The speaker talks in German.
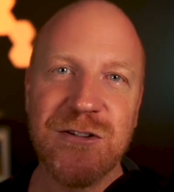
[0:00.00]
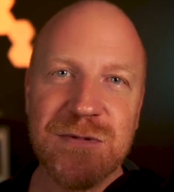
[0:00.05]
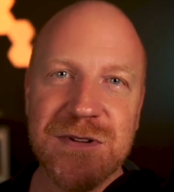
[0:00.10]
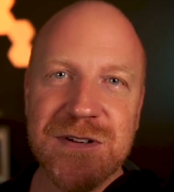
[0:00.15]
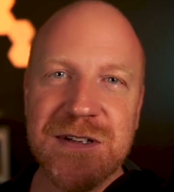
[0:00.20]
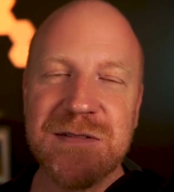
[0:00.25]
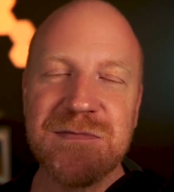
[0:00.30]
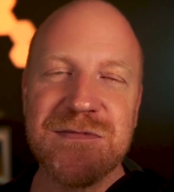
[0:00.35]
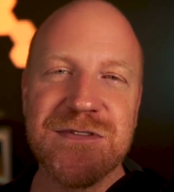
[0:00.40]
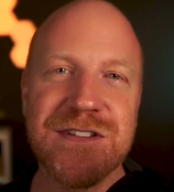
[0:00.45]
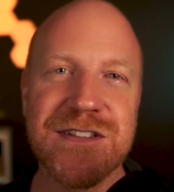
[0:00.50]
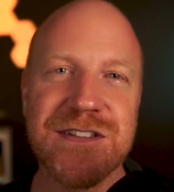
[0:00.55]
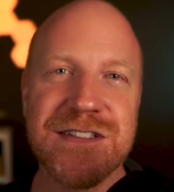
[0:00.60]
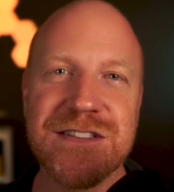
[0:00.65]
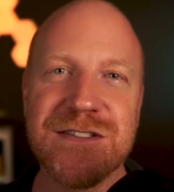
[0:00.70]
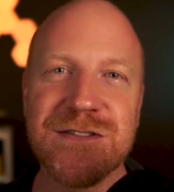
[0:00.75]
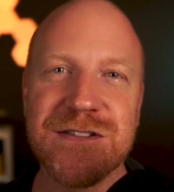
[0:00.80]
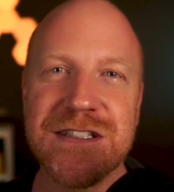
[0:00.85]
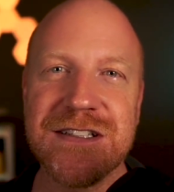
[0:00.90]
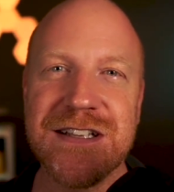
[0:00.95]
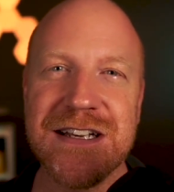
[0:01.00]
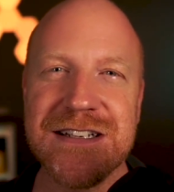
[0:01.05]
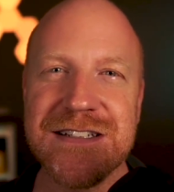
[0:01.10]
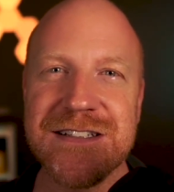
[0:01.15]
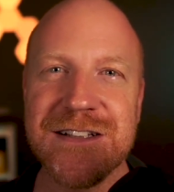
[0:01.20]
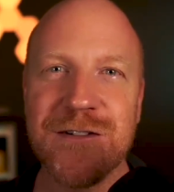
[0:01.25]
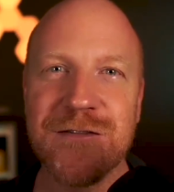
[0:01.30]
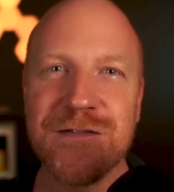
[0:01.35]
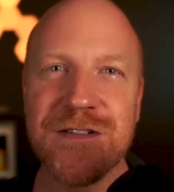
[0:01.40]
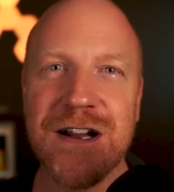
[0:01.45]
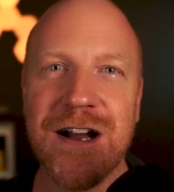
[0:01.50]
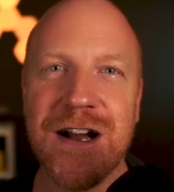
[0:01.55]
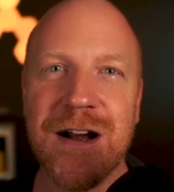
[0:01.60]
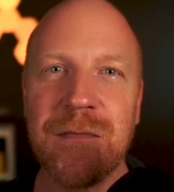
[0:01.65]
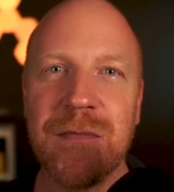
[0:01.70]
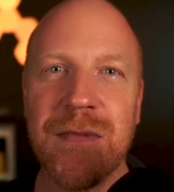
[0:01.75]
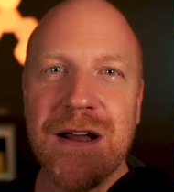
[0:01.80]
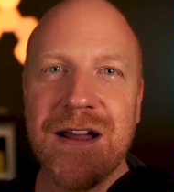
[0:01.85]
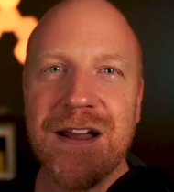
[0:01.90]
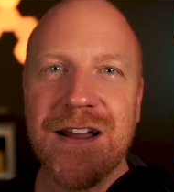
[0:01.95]
übernimmt zuerst so die
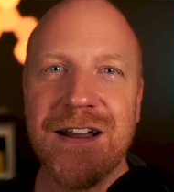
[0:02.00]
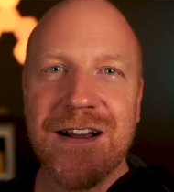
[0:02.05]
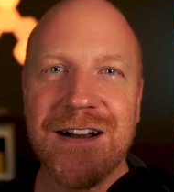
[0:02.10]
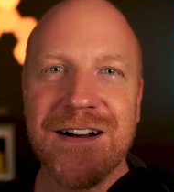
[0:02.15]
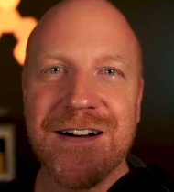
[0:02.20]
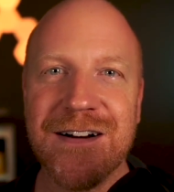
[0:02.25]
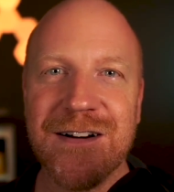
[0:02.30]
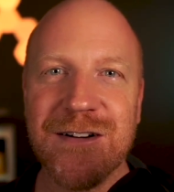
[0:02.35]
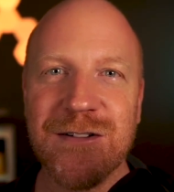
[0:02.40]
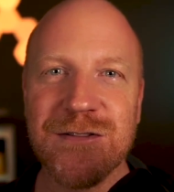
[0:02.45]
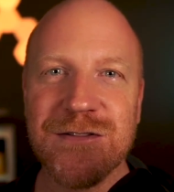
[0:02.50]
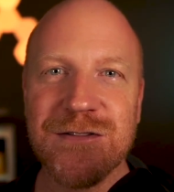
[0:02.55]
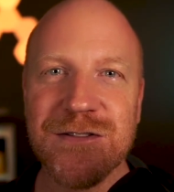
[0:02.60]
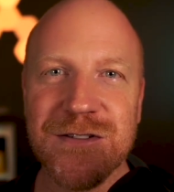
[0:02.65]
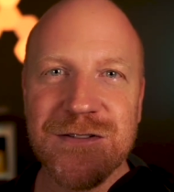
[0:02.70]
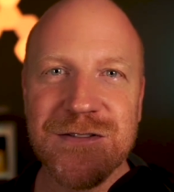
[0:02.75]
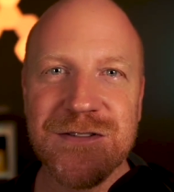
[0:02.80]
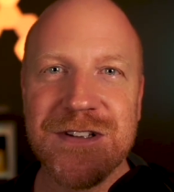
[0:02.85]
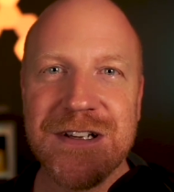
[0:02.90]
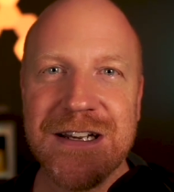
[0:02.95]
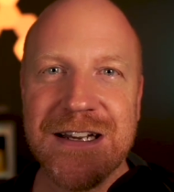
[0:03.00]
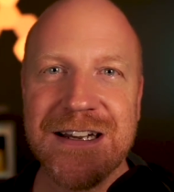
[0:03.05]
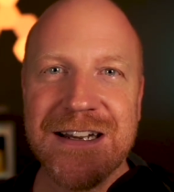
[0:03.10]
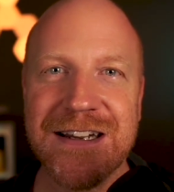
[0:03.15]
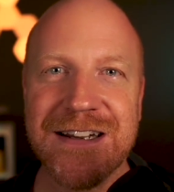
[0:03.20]
Testaufgaben äh, und, und